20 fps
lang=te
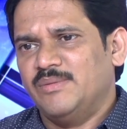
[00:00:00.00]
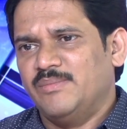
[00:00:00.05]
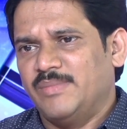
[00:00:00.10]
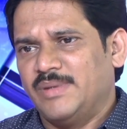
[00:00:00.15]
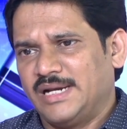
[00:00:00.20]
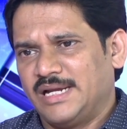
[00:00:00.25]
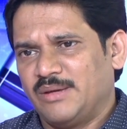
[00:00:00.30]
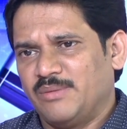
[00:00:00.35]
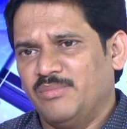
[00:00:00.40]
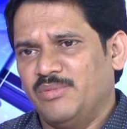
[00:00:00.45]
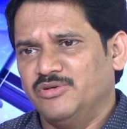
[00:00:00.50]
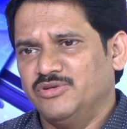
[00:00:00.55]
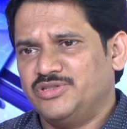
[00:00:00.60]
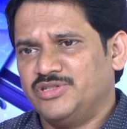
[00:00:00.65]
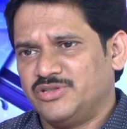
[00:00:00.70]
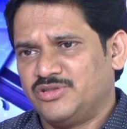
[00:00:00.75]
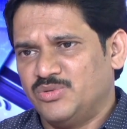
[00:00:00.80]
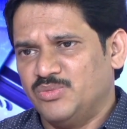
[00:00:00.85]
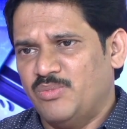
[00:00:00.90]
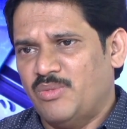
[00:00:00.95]
మనకి
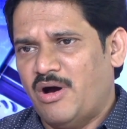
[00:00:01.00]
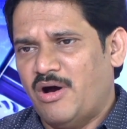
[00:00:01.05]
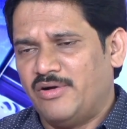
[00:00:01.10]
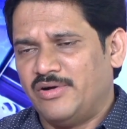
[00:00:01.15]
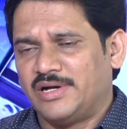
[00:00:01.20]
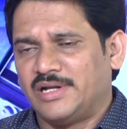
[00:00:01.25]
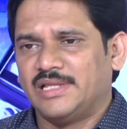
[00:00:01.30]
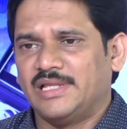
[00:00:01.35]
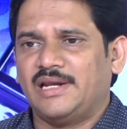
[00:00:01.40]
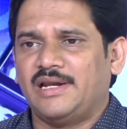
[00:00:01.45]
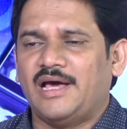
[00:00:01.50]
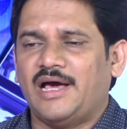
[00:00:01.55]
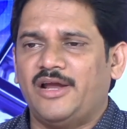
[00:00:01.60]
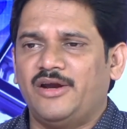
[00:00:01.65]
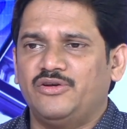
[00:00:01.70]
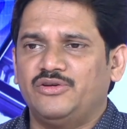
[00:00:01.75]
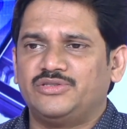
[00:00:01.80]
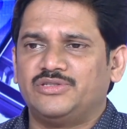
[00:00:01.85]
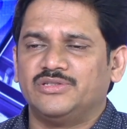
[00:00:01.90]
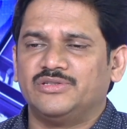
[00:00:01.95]
భవిష్యత్తు బాగుంటుందనే
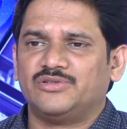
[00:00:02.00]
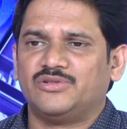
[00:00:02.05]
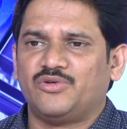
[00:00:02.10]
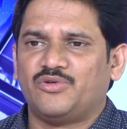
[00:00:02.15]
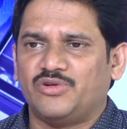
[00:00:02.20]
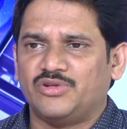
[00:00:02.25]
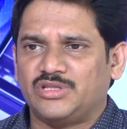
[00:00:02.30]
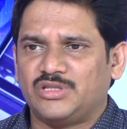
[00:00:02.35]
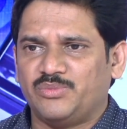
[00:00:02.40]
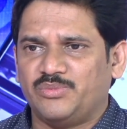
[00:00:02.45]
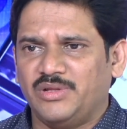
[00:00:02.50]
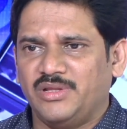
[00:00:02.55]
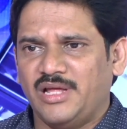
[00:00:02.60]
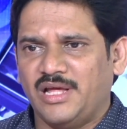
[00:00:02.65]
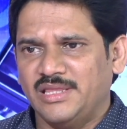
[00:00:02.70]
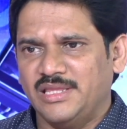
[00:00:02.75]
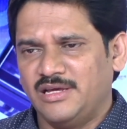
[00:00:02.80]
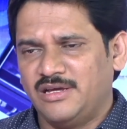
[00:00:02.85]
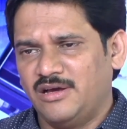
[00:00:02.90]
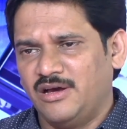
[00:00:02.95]
ఆలోచనతో కొంతమంది
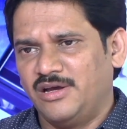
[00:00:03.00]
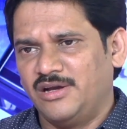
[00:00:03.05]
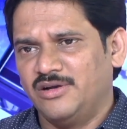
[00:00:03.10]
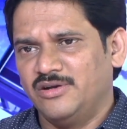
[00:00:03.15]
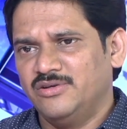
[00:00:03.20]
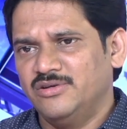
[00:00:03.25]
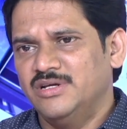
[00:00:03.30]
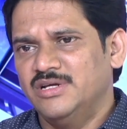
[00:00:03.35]
అధికారులు